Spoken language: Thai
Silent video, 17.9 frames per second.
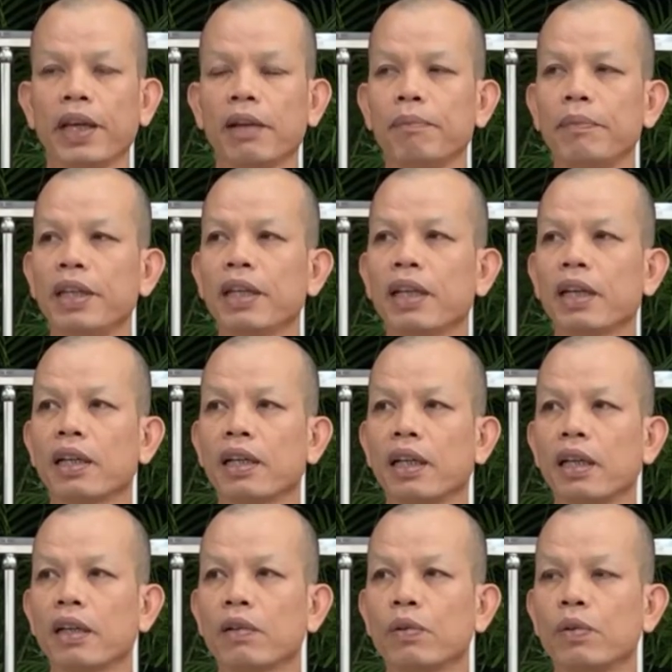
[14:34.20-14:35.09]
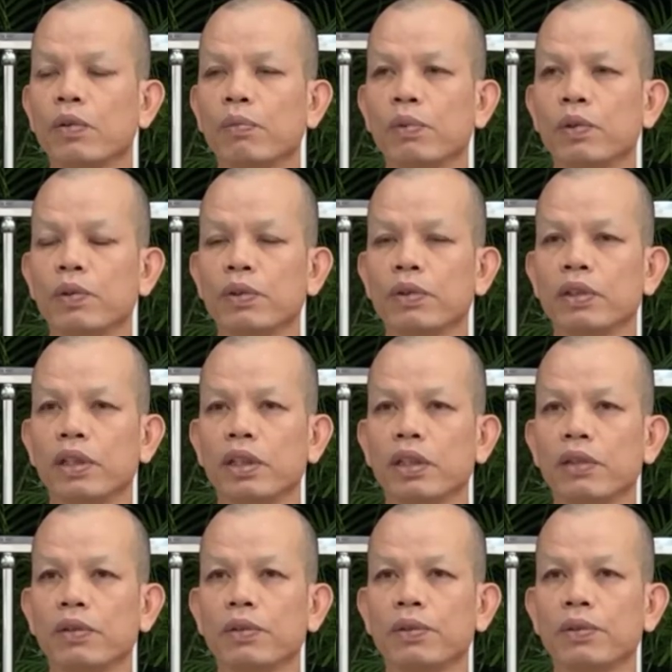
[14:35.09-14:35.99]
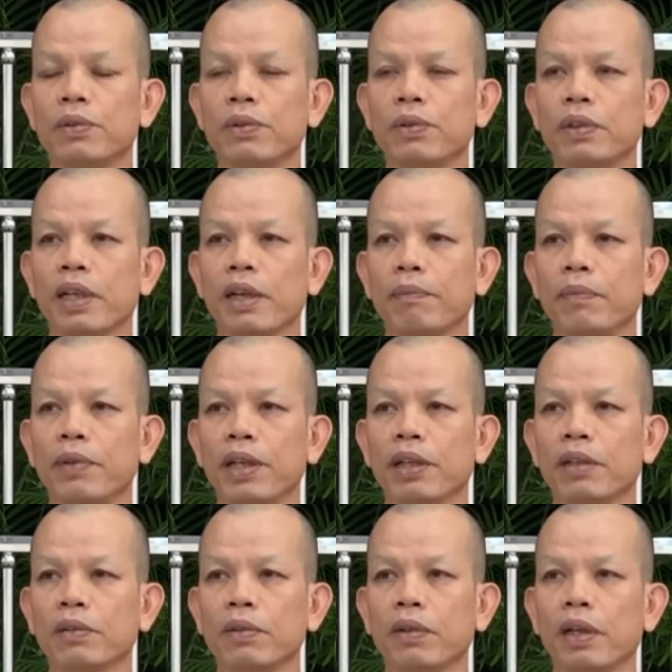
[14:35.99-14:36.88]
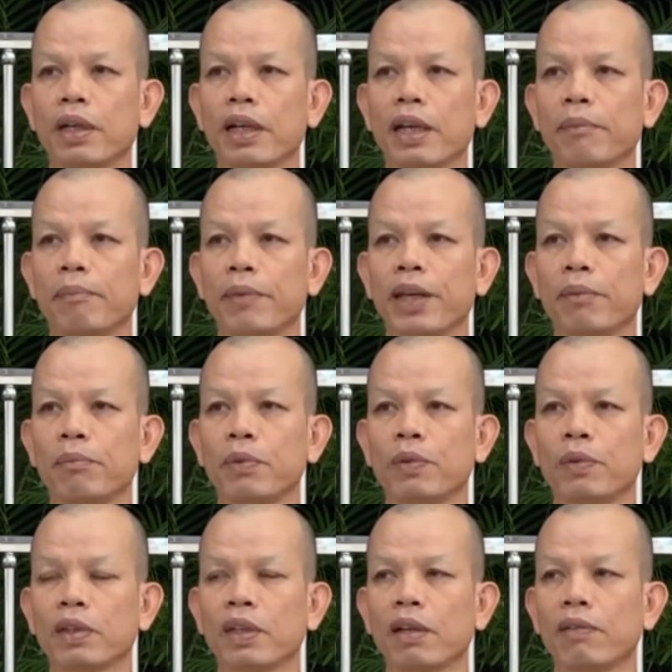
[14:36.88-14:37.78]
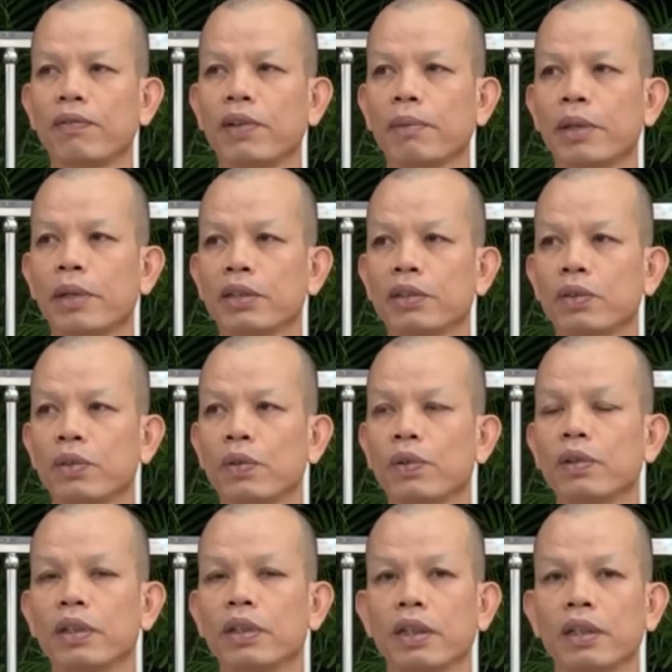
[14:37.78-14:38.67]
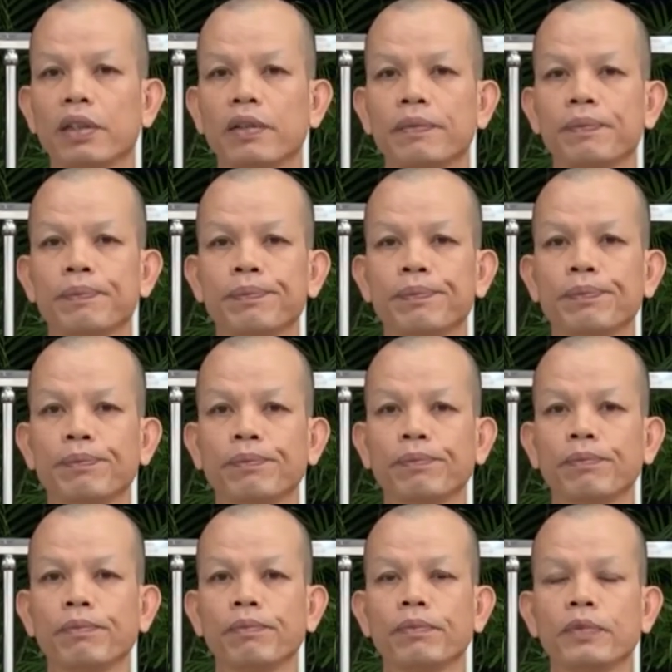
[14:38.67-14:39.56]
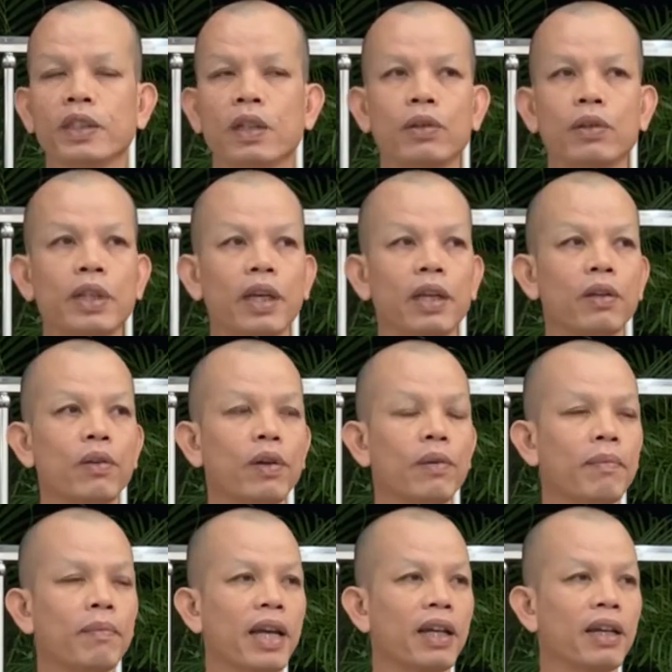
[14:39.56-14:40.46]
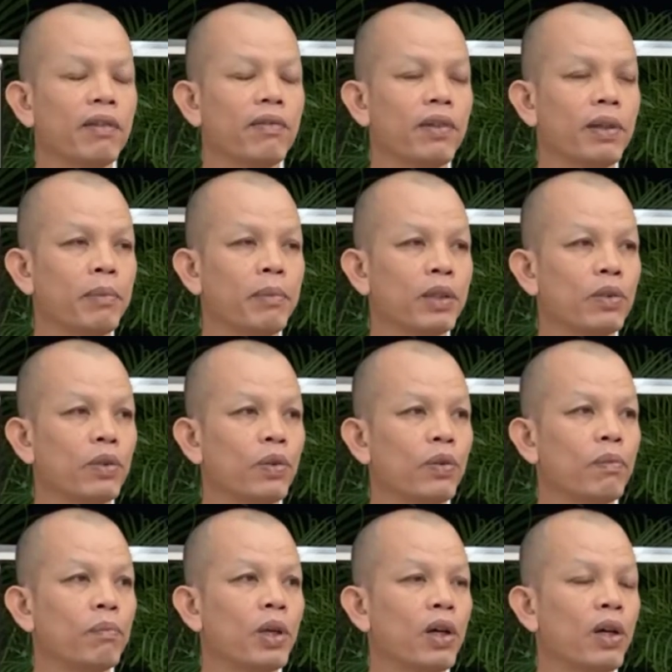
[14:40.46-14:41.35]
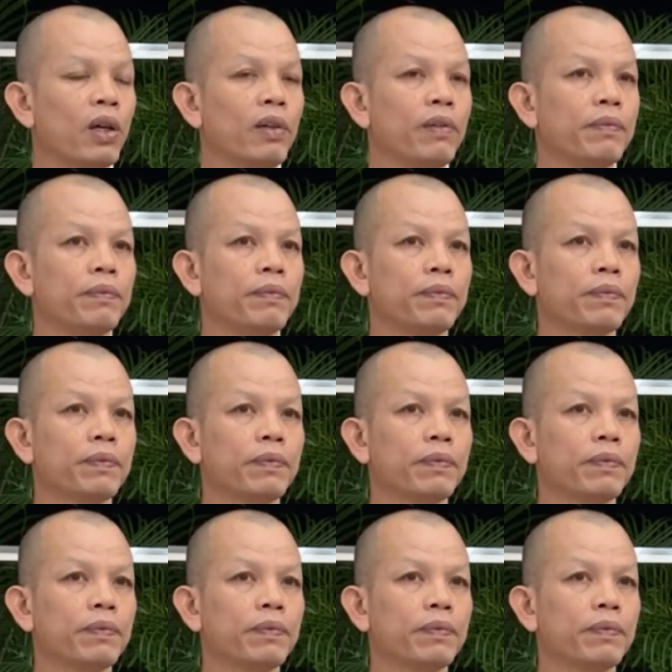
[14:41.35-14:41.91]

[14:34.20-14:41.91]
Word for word: แปดมียังแน่คู่บุรุษสี่คู่ นับเรียงตัวได้แปดบุรุษคำว่าพระสงฆ์เข้าใจความหมายคำว่าพระสงฆ์บอก